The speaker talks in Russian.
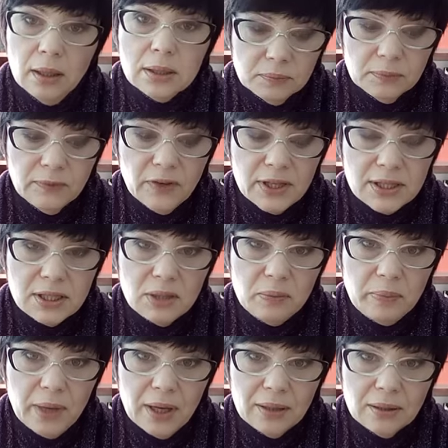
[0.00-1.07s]

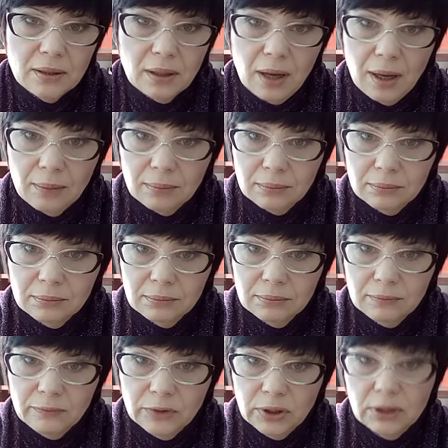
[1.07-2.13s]
25 грамм
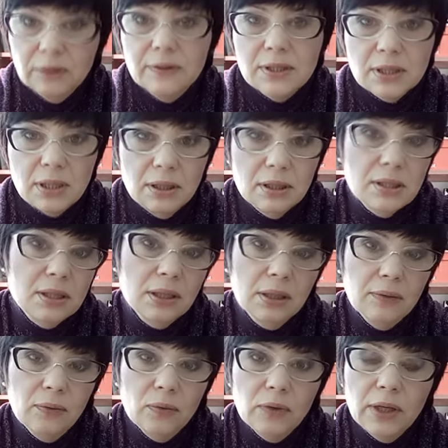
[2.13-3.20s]
вот этого
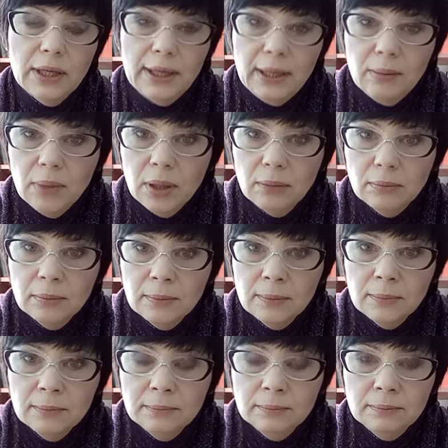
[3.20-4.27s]
цельнозернового хлеба,
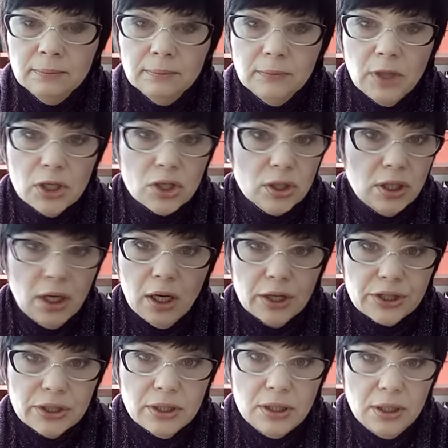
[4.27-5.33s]
даже не
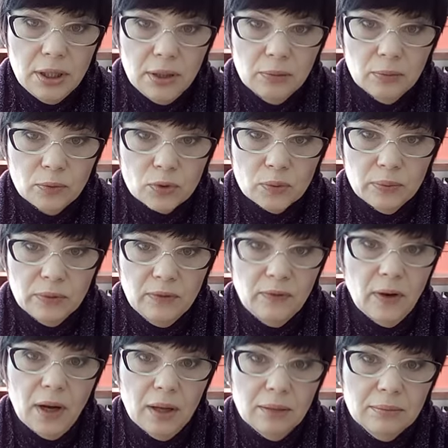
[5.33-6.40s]
каждый день, может быть,
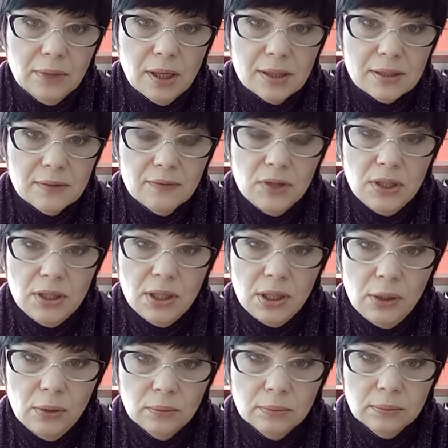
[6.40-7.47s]
два раза в
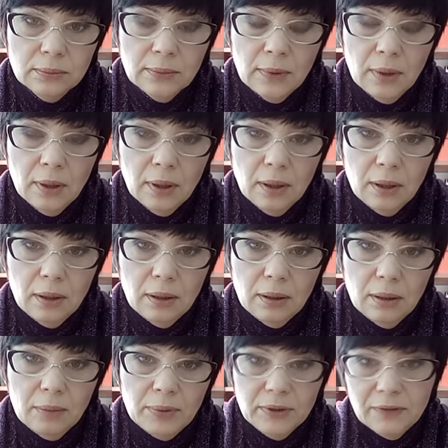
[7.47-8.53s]
неделю.
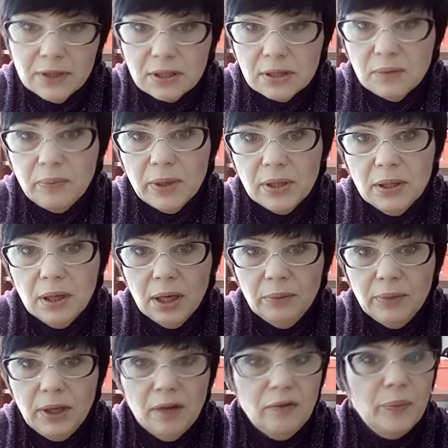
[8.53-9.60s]
А, по 25 грамм
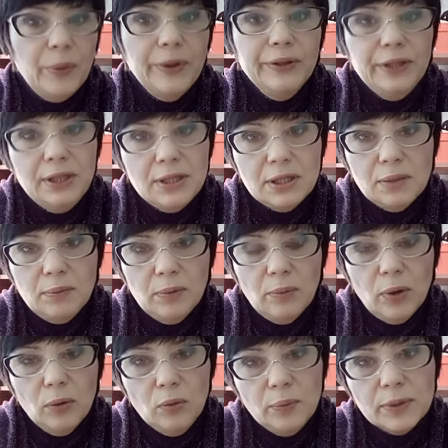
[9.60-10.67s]
я вполне себе
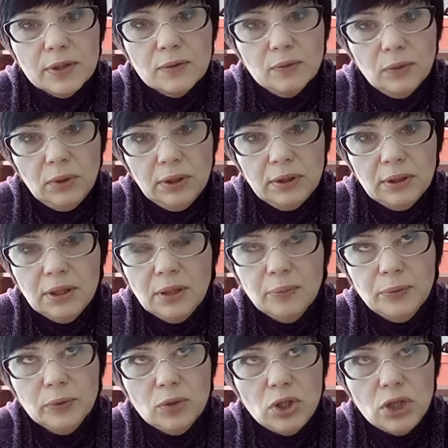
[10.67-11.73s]
могу позволить. Это
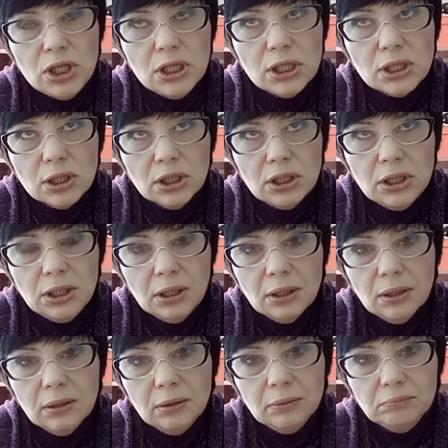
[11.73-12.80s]
получается
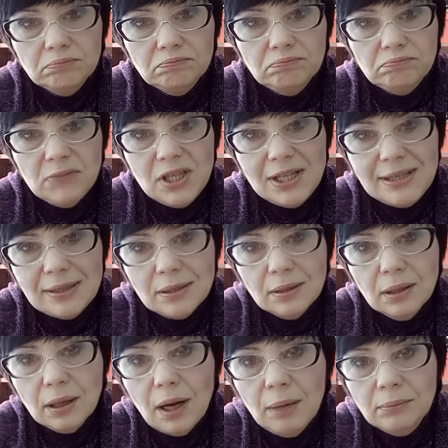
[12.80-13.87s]
где-то 10
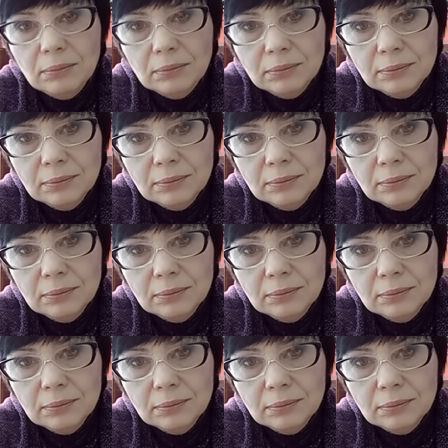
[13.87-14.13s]
грамм